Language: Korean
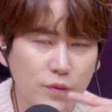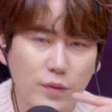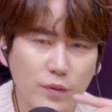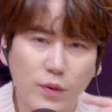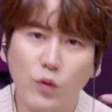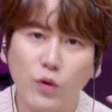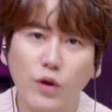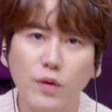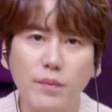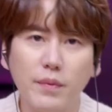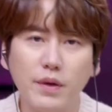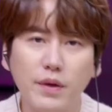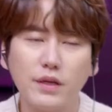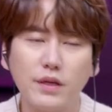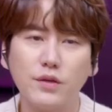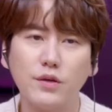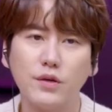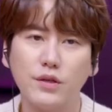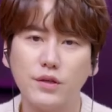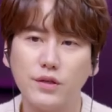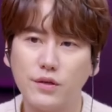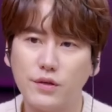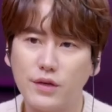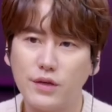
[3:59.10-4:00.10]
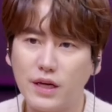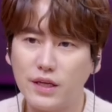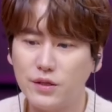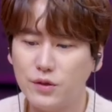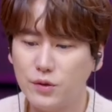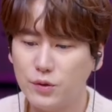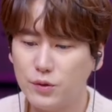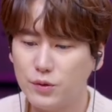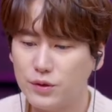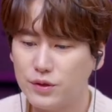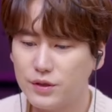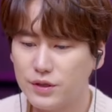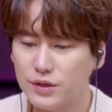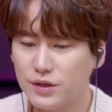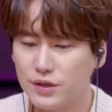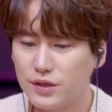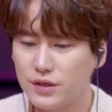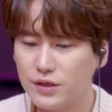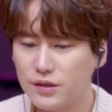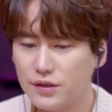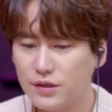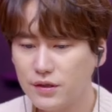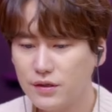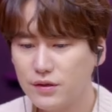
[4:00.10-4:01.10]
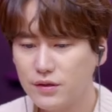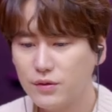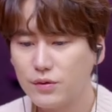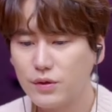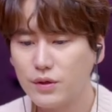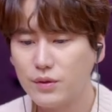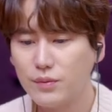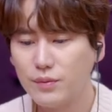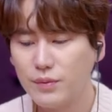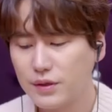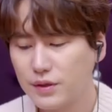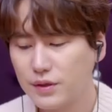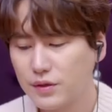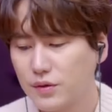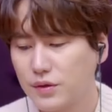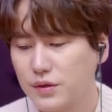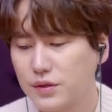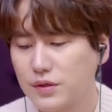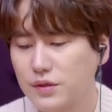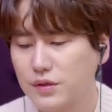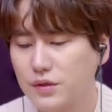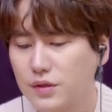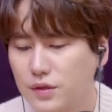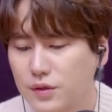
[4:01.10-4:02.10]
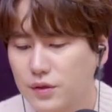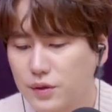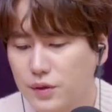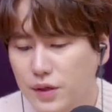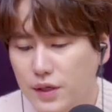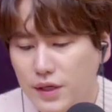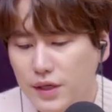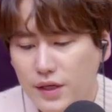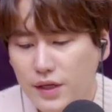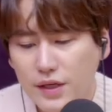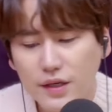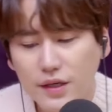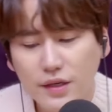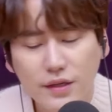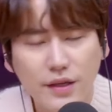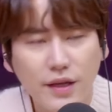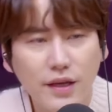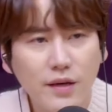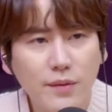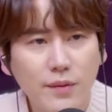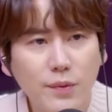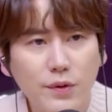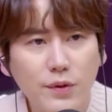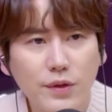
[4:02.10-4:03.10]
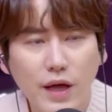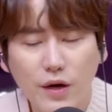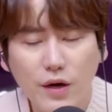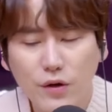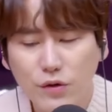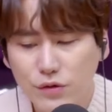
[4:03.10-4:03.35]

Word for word: 정말 오랜만인 것 같아요. 라디오는 특히 오랜만인 것 같은데요. 네이버